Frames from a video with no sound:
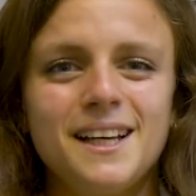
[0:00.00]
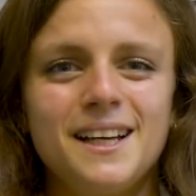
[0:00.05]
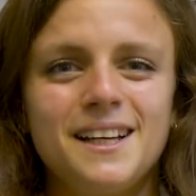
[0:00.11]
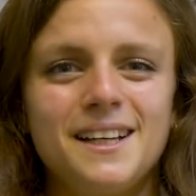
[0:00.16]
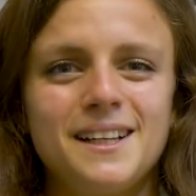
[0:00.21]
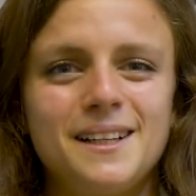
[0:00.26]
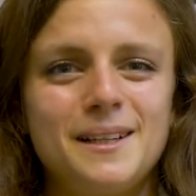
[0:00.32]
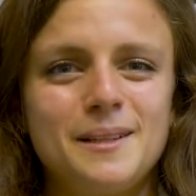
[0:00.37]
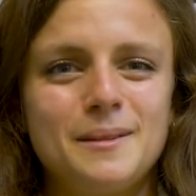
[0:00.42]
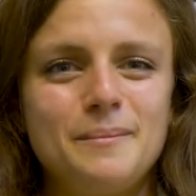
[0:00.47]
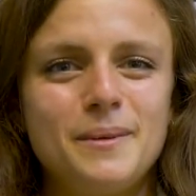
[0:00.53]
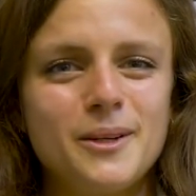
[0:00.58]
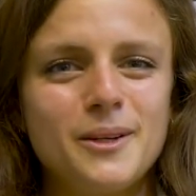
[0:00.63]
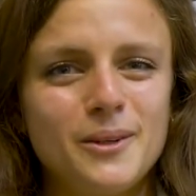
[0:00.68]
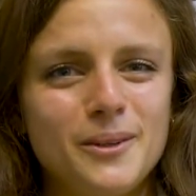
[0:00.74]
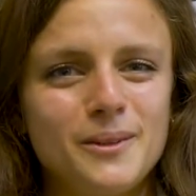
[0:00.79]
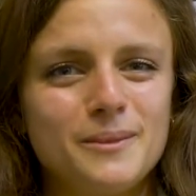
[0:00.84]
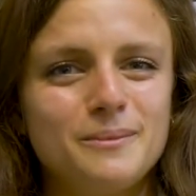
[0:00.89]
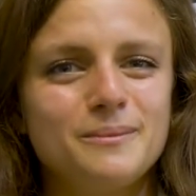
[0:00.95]
eh,
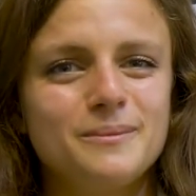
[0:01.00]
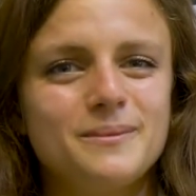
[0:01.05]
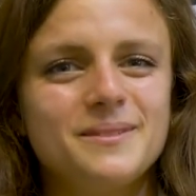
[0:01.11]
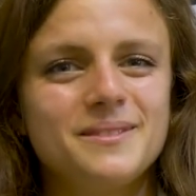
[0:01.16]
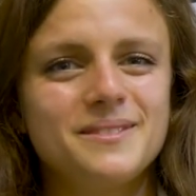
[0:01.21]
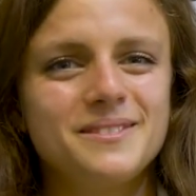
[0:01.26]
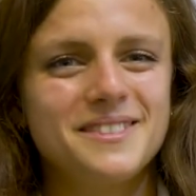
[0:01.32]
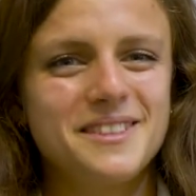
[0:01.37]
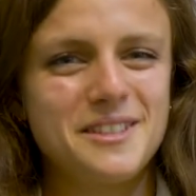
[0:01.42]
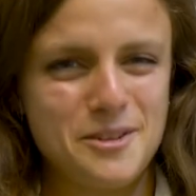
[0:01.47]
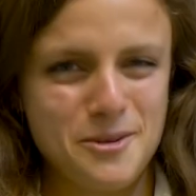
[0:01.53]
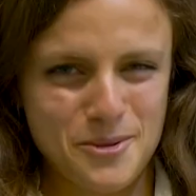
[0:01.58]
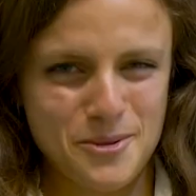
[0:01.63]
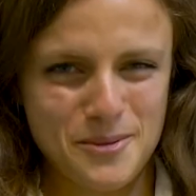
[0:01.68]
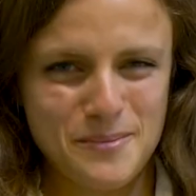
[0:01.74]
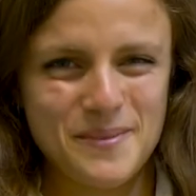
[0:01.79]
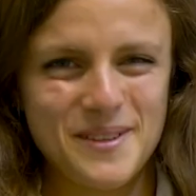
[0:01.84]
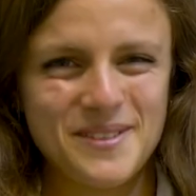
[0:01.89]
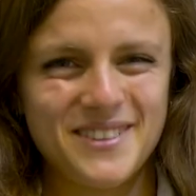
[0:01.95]
però ce l'ho
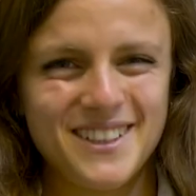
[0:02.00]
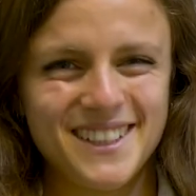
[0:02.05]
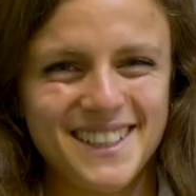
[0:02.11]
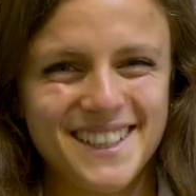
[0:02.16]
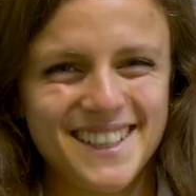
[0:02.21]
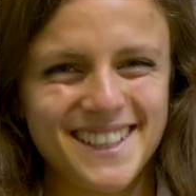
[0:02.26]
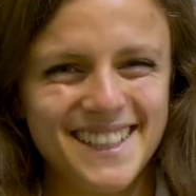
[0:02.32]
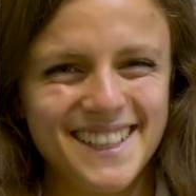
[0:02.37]
sempre fatta.